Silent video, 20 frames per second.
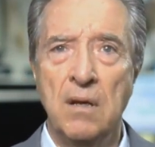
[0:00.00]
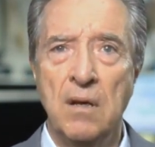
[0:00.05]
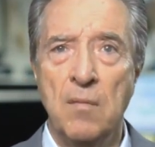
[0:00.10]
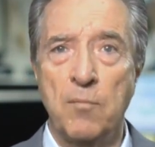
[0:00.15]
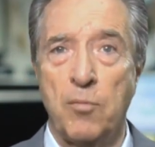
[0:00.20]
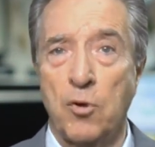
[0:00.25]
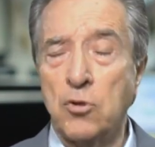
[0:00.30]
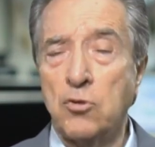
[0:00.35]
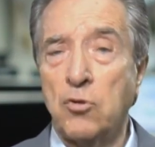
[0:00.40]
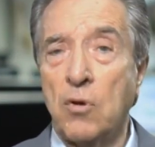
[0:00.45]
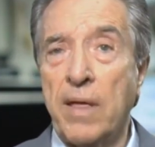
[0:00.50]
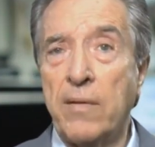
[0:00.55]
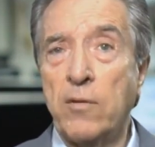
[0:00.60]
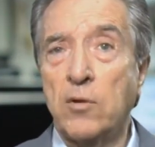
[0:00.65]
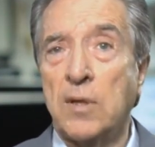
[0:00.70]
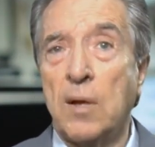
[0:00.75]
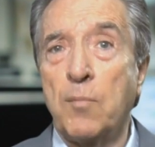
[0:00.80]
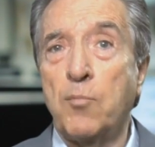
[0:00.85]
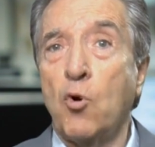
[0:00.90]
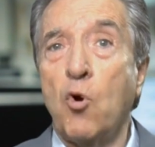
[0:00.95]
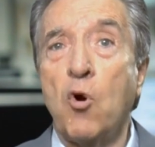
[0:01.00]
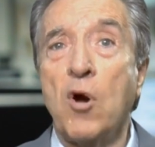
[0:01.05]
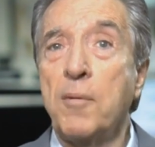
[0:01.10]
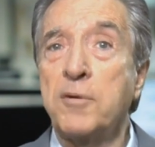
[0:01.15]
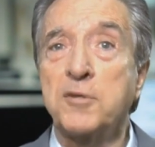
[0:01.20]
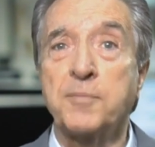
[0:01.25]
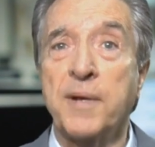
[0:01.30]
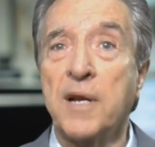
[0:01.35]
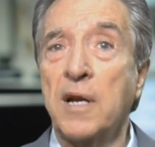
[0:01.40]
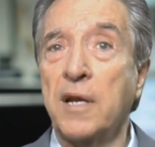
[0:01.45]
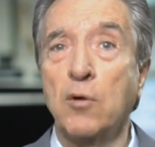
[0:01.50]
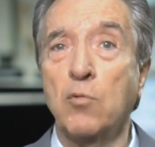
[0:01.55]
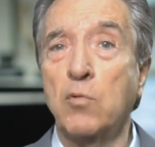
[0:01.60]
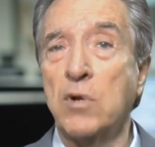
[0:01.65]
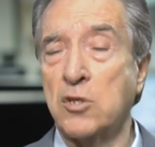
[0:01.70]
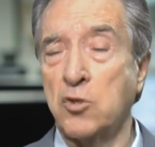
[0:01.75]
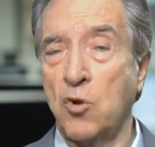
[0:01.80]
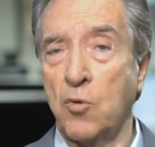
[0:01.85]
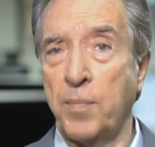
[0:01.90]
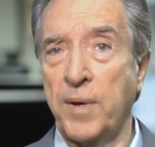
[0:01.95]
Por otro lado, tampoco cabe esperar
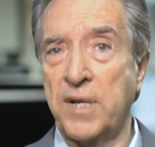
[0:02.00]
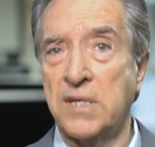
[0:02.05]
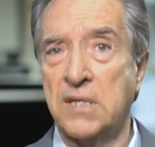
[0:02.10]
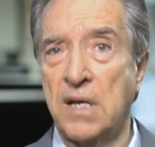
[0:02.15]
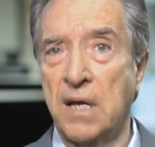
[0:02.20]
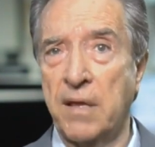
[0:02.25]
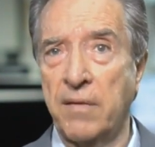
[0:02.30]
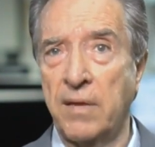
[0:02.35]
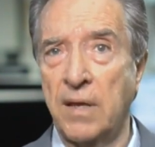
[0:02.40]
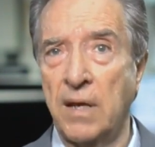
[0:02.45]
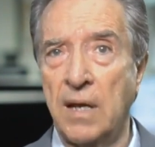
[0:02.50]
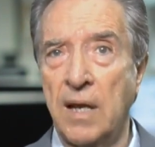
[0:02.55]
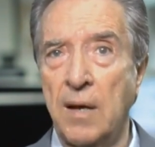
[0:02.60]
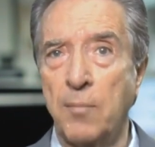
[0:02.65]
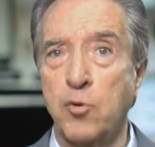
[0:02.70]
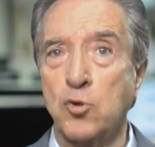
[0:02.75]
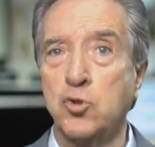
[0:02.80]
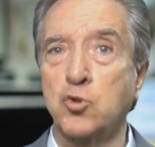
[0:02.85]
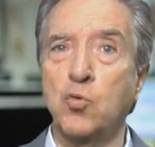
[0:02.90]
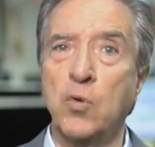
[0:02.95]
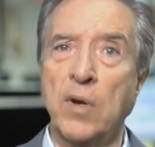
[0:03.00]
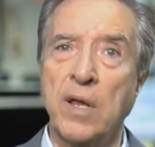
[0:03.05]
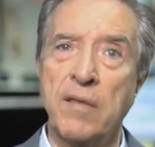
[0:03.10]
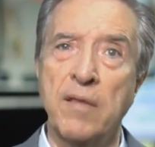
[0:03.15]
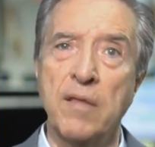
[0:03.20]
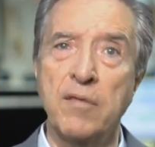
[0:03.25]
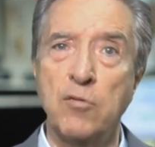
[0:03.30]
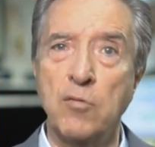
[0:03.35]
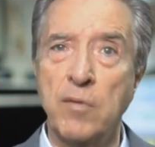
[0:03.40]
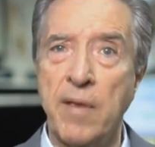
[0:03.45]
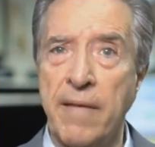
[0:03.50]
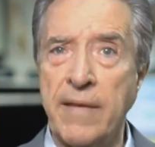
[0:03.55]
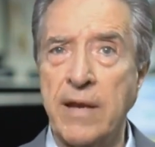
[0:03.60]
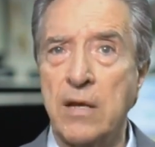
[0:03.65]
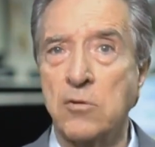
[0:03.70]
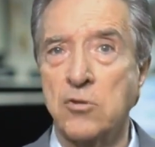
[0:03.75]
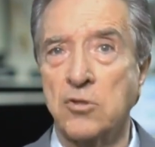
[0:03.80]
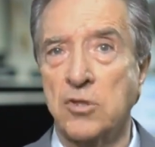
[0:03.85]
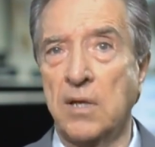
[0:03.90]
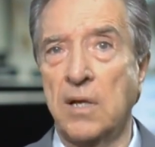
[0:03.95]
ninguna sorpresa de la postura de
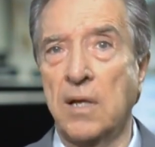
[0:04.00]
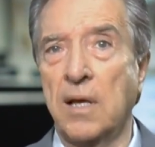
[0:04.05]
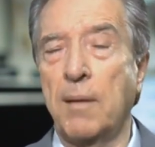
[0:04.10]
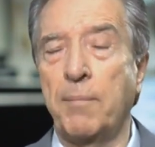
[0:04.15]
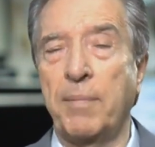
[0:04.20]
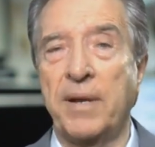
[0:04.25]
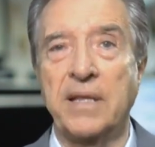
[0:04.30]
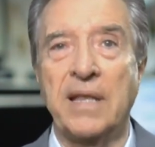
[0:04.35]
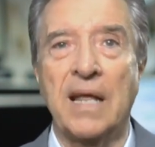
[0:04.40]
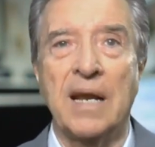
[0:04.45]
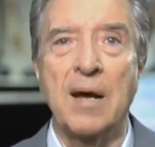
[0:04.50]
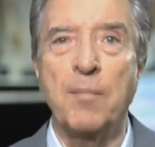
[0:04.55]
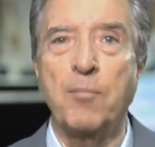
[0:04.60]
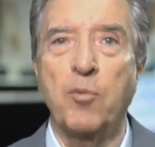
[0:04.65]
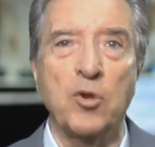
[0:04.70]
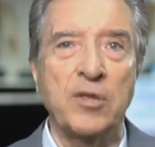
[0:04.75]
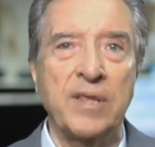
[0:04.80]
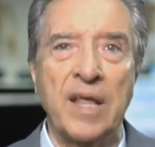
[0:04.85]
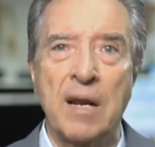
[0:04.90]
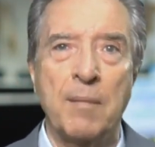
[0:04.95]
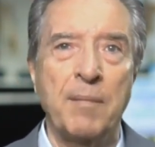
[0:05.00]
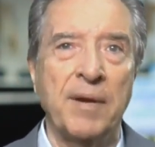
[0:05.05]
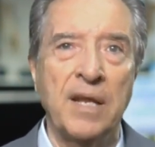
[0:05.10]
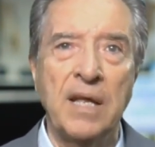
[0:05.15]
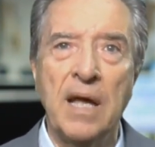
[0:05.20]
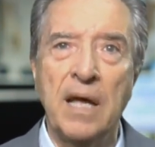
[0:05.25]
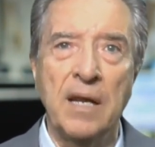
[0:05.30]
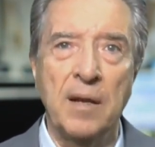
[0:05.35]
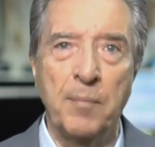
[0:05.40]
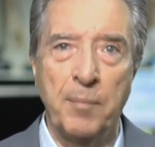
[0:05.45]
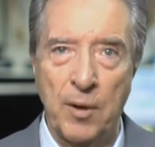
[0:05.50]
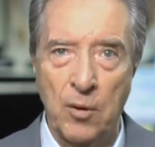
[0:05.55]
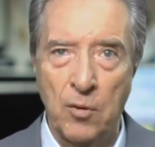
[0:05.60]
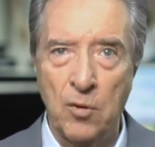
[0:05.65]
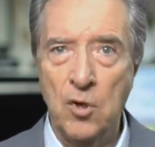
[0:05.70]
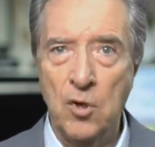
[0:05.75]
Ciudadanos. Se le apretará por tierra, maría aire, pero